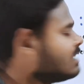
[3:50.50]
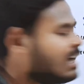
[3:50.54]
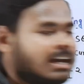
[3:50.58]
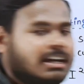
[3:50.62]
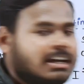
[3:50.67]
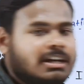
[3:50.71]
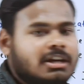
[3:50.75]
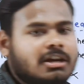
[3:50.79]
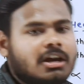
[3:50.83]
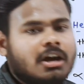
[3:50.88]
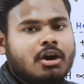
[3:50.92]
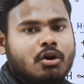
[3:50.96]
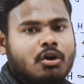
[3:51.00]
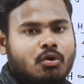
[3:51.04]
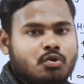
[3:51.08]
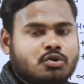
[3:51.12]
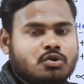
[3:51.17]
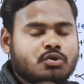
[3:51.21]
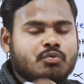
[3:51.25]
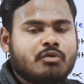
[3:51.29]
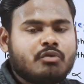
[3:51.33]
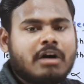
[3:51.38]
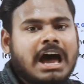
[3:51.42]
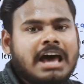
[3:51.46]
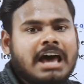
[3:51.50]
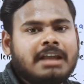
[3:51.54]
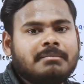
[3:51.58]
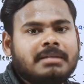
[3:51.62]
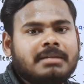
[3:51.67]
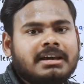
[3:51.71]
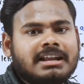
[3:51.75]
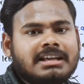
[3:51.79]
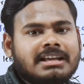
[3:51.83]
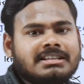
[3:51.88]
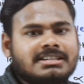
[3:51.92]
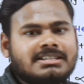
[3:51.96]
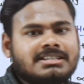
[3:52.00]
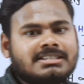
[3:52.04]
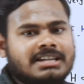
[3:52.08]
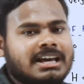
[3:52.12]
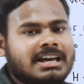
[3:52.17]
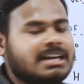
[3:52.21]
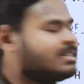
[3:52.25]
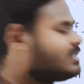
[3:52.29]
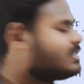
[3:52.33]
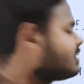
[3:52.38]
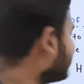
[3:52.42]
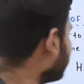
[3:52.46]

यानी उस वायर में रजिस्टेंस